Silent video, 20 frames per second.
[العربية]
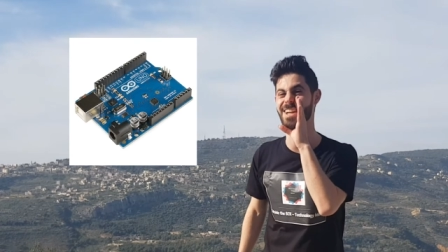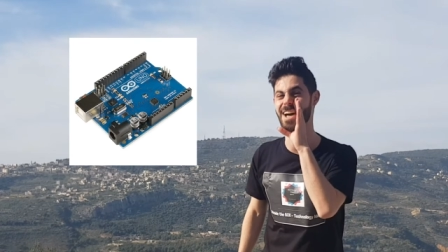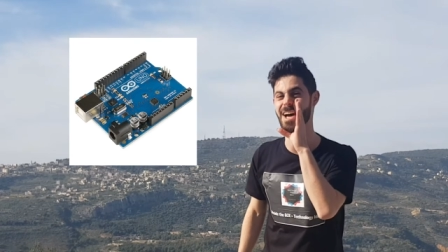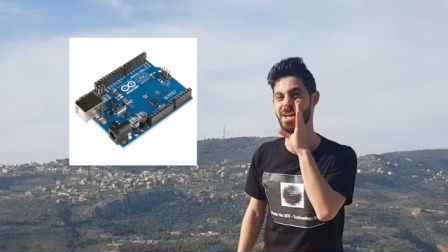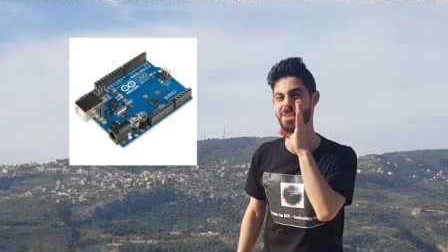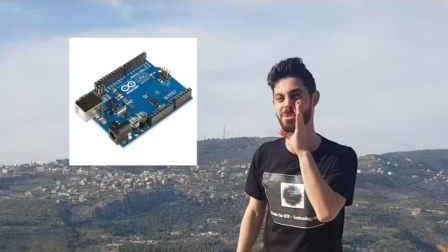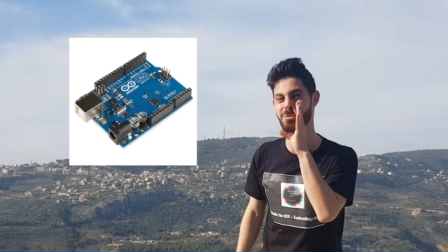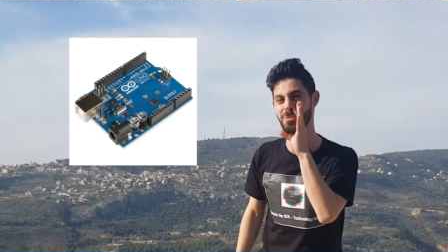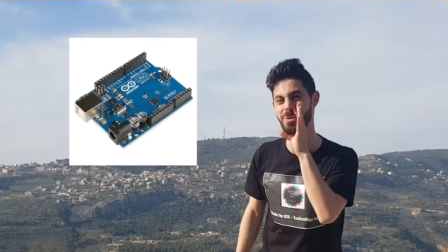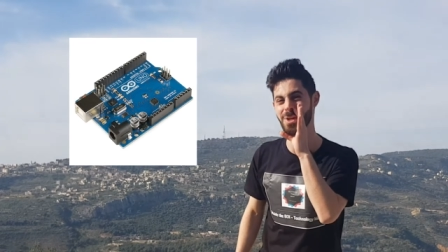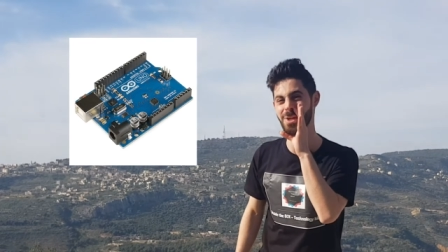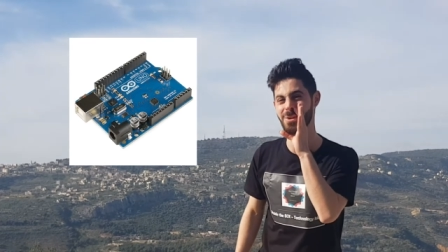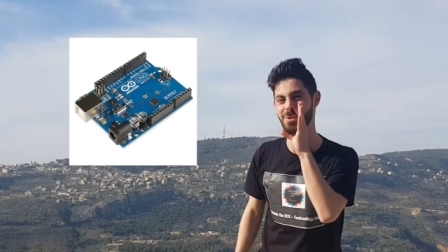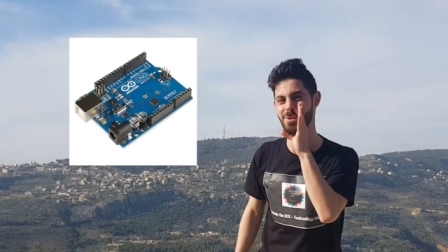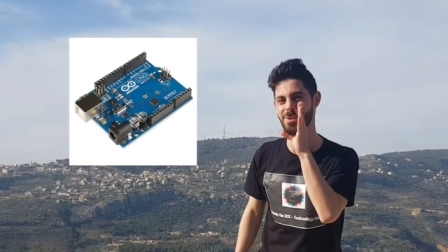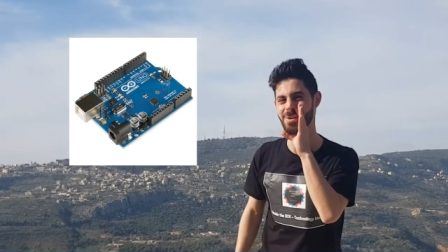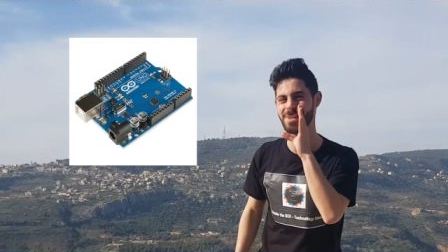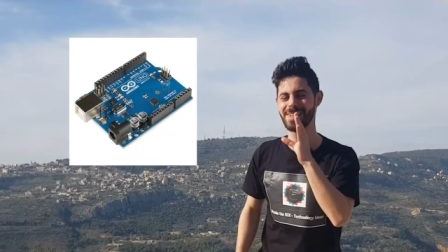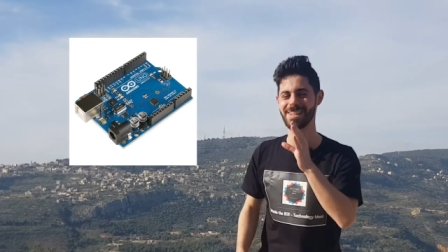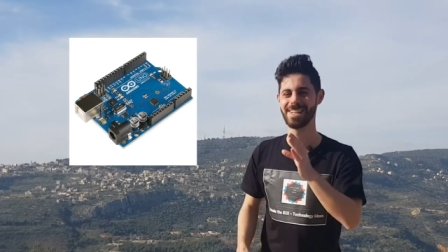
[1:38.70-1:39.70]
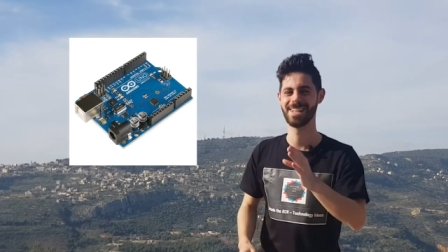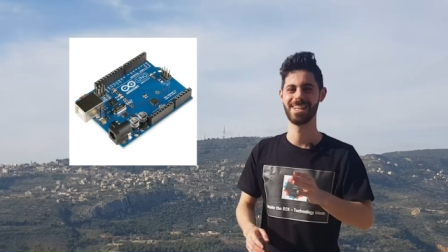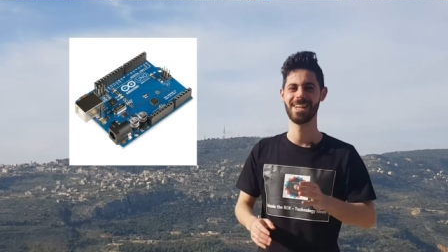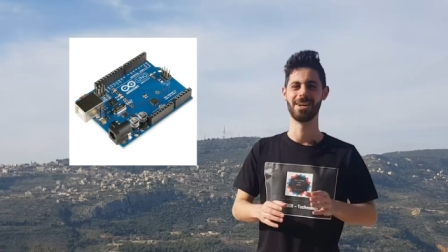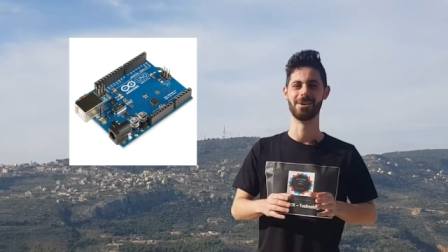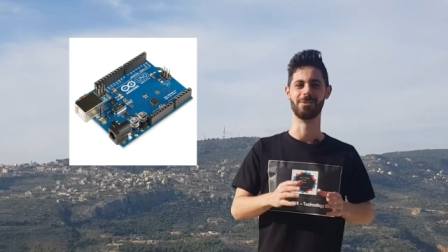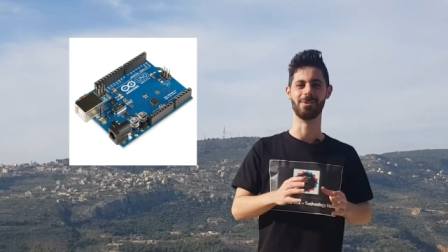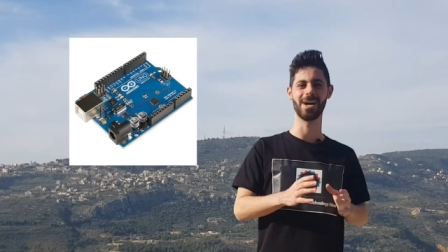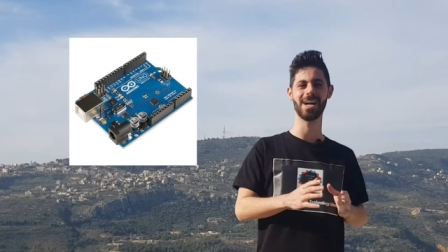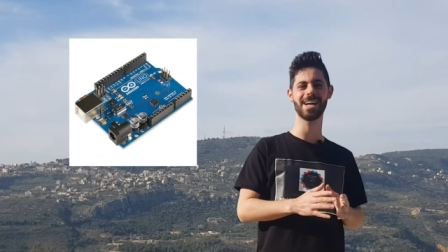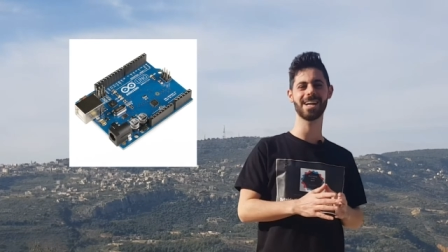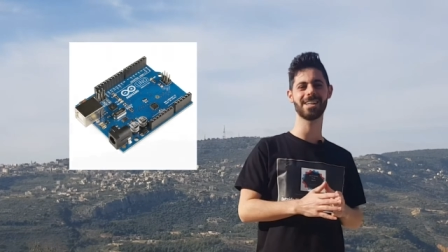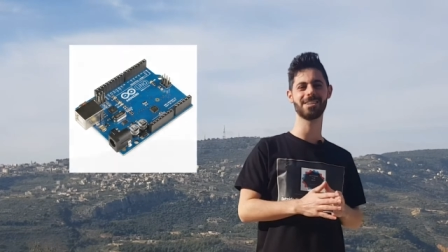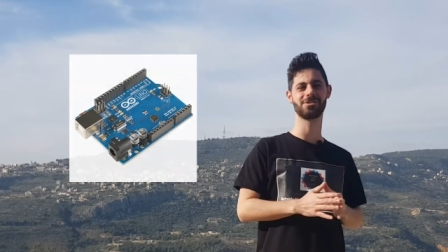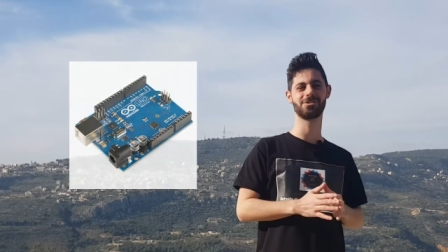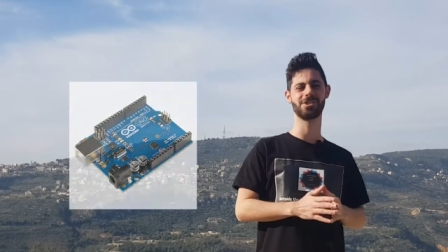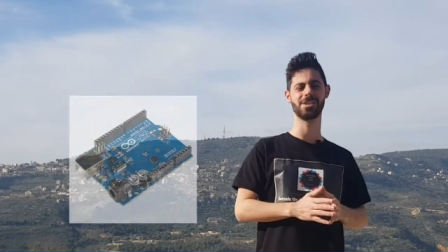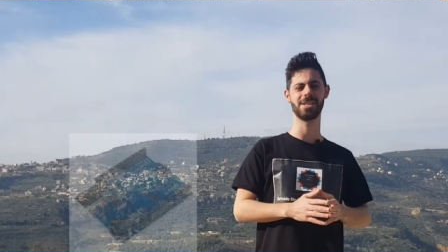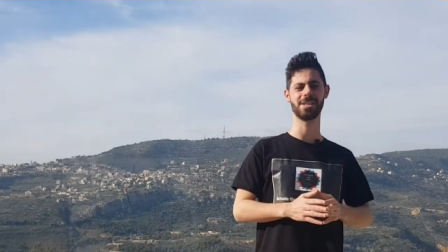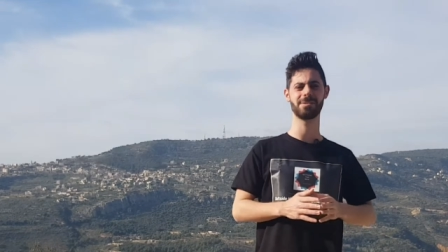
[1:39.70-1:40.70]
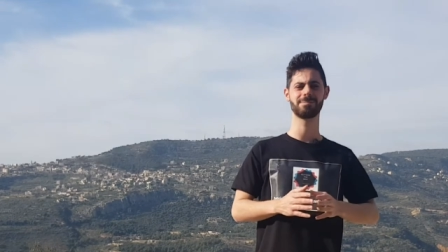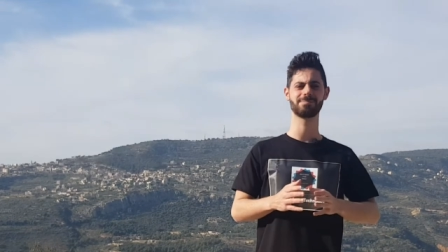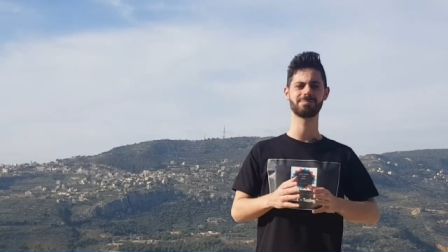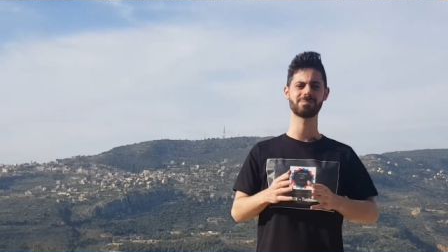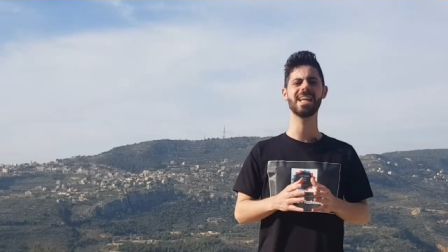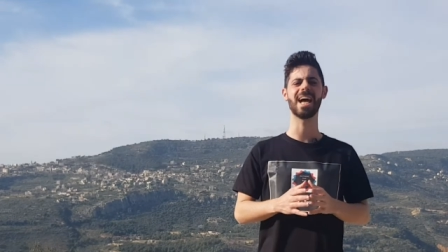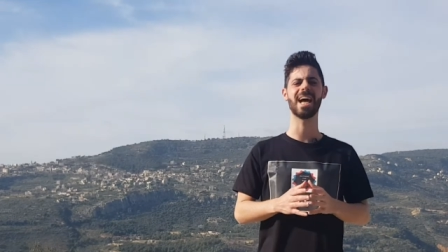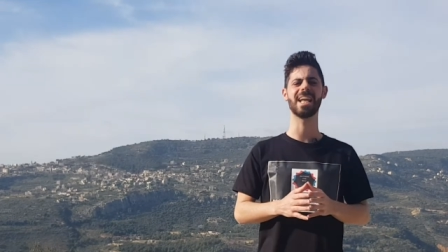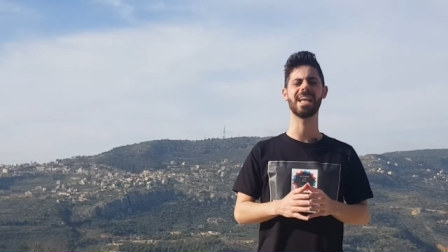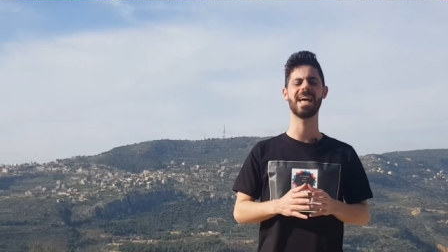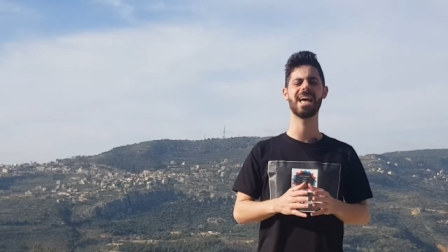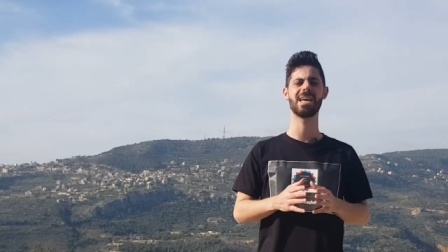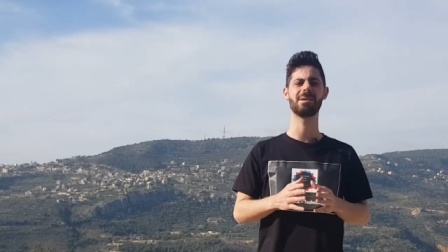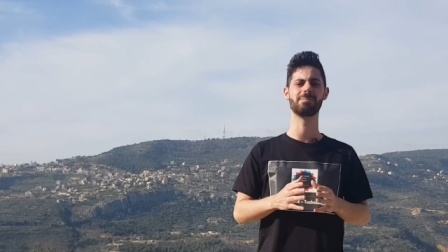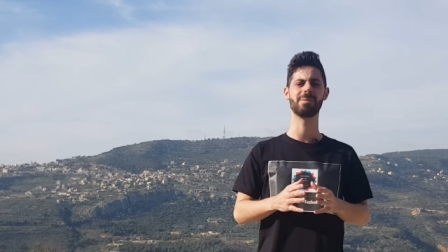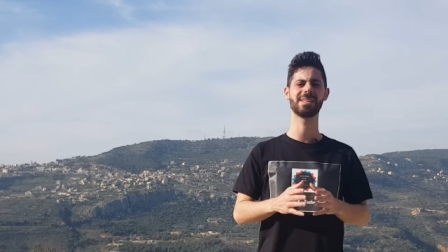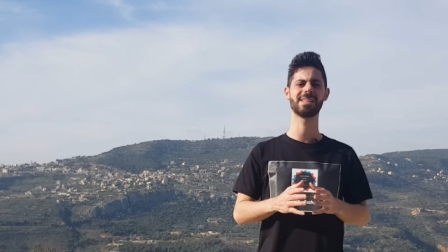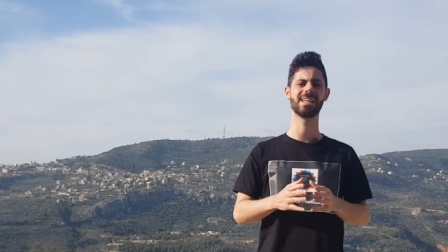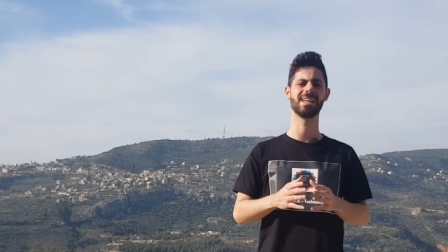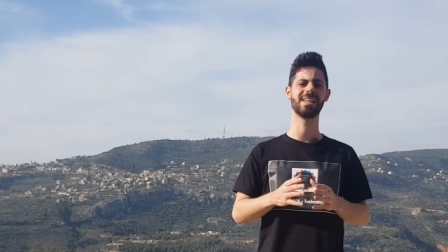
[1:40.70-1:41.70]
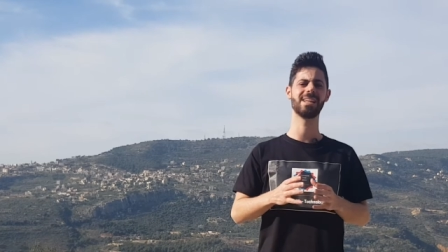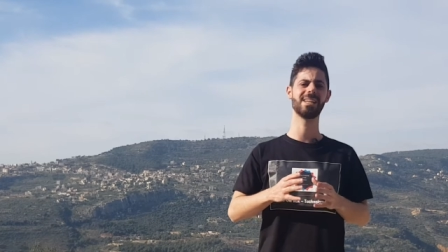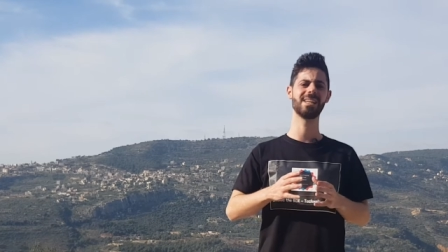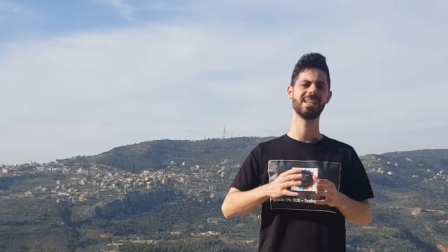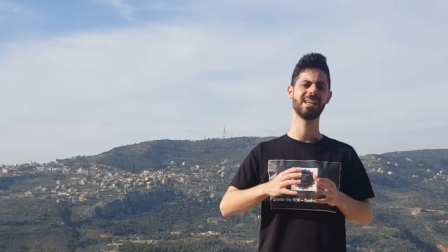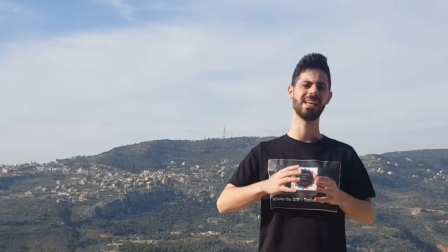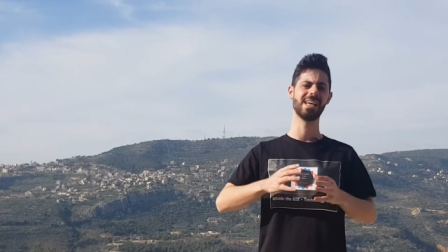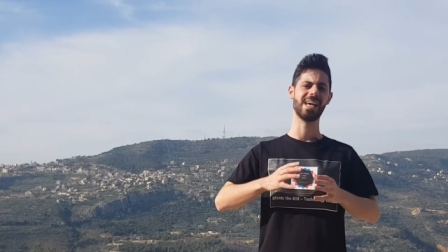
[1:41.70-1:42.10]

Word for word: الادوينو واخر شيء علي مثل